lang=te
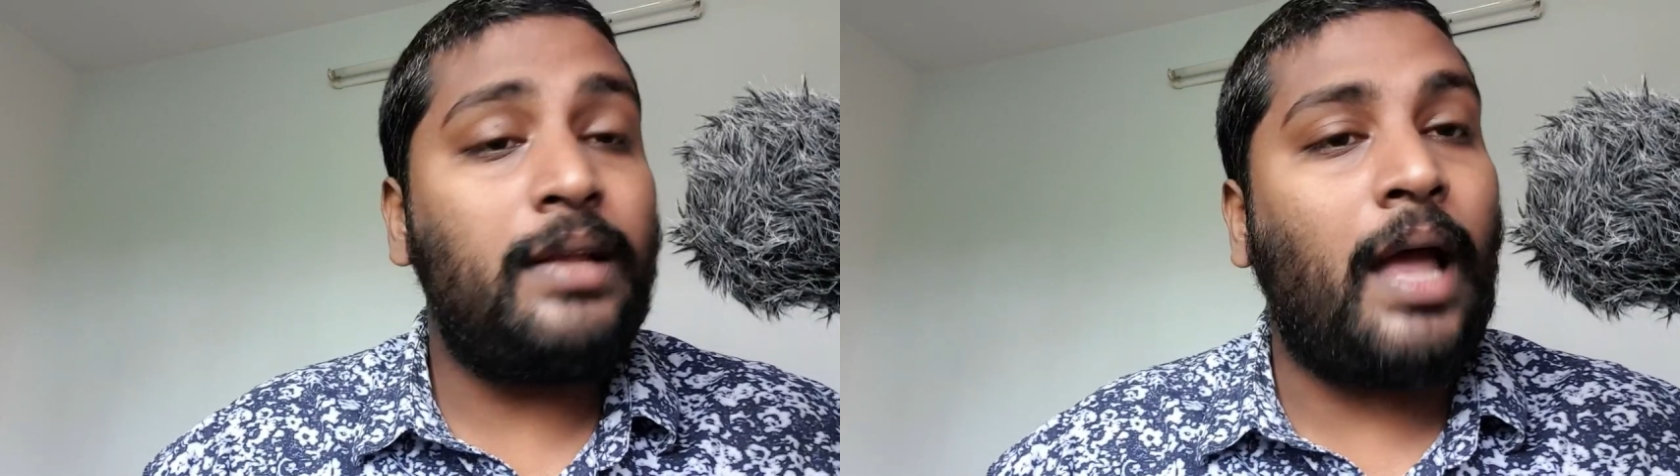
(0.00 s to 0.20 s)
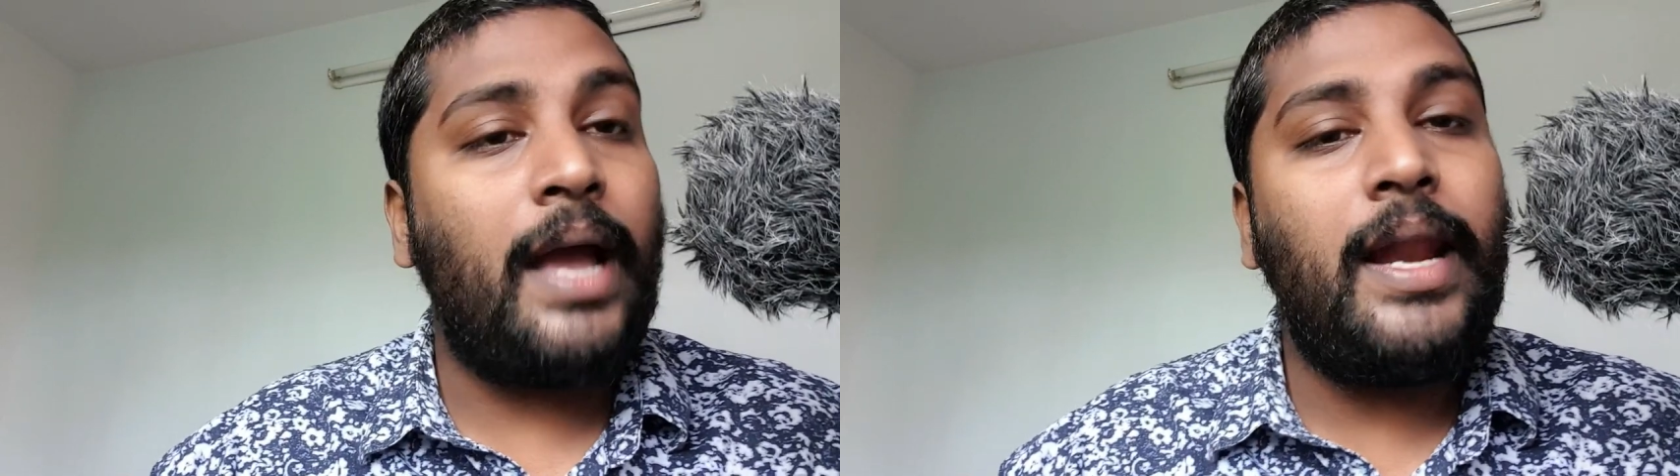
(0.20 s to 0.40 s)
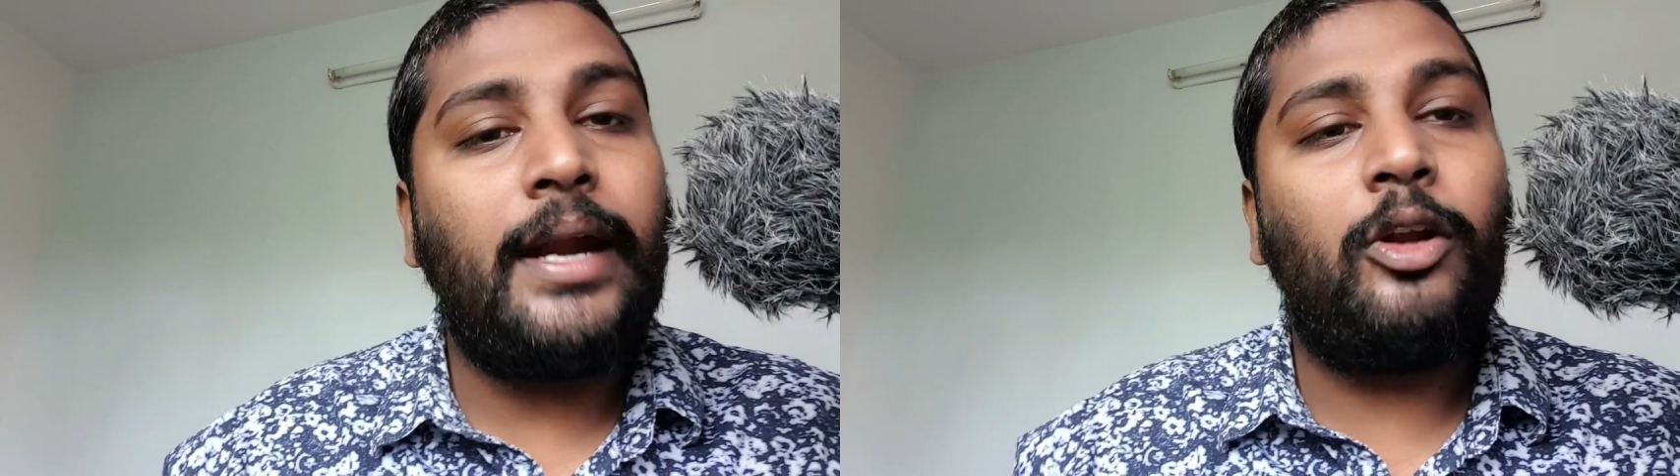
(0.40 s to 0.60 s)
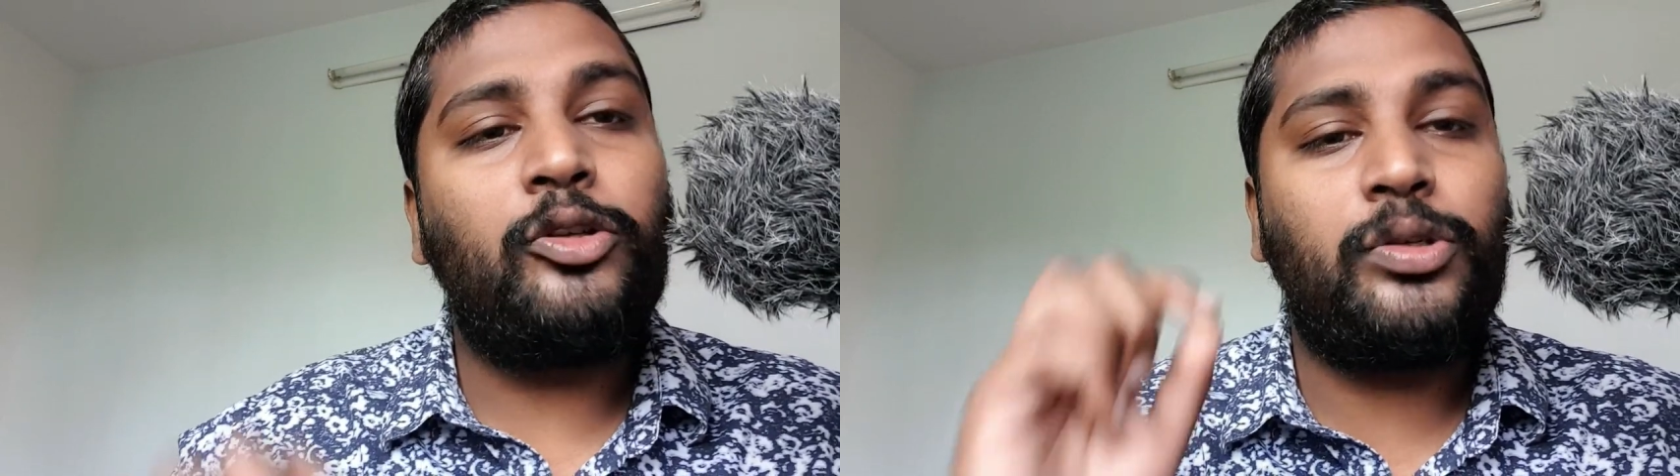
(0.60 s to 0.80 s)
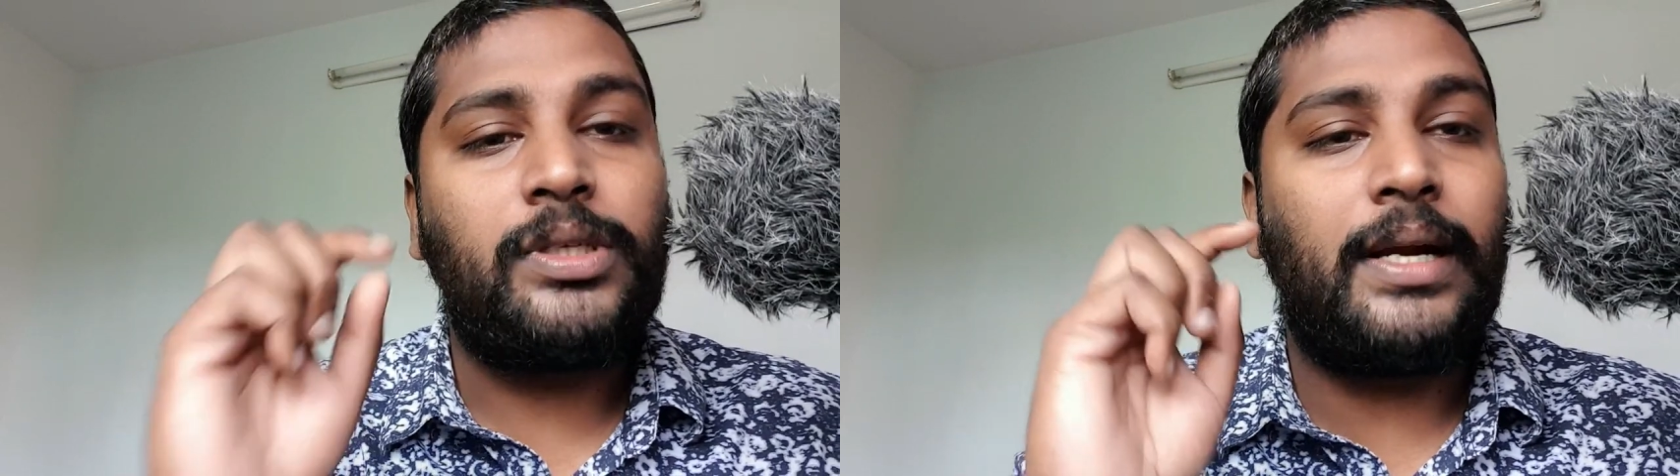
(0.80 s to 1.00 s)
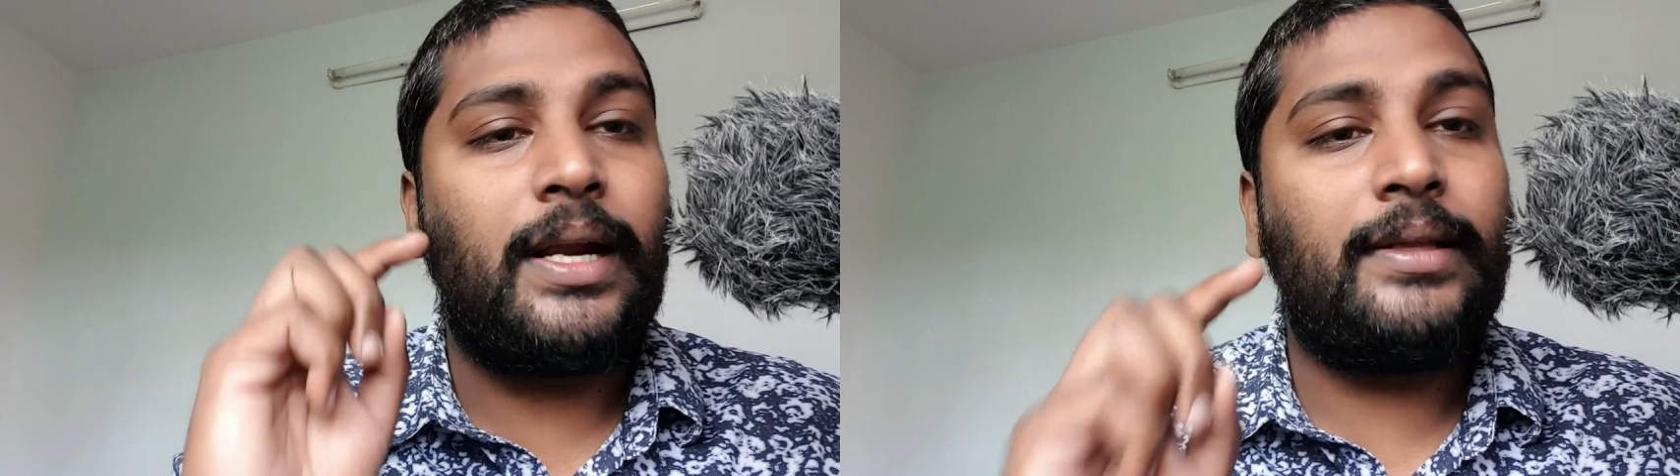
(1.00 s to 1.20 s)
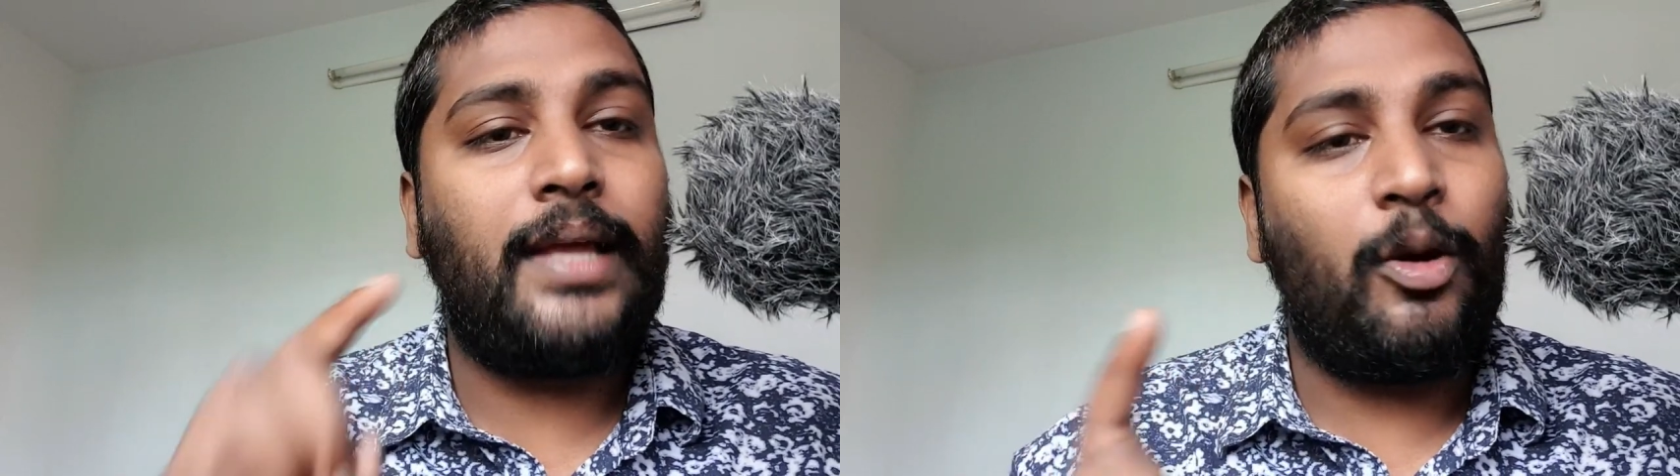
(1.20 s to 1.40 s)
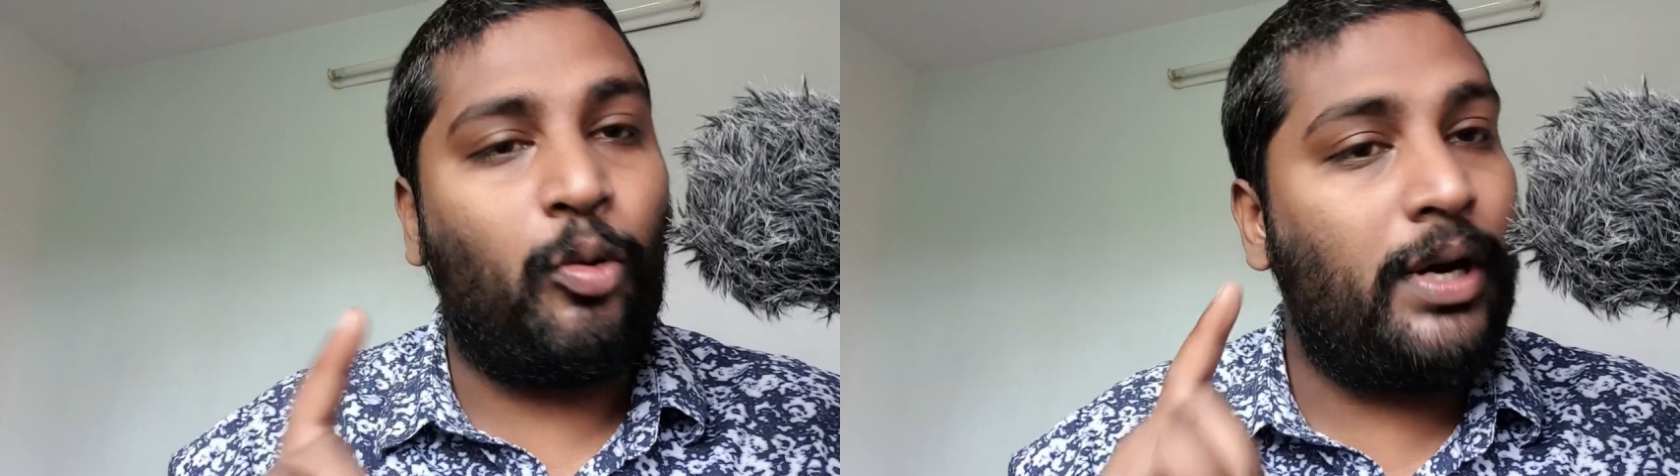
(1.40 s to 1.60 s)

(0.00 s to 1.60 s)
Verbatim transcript: థాయిలాండ్లో చూసినట్లయితే